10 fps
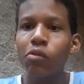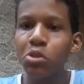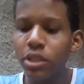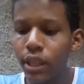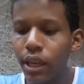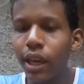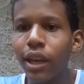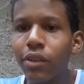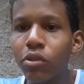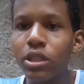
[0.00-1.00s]

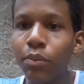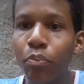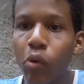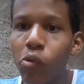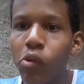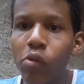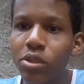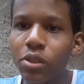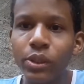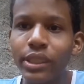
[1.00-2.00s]
Você, você provou que
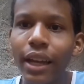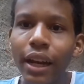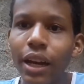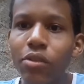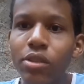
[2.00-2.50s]
você consegue, cara.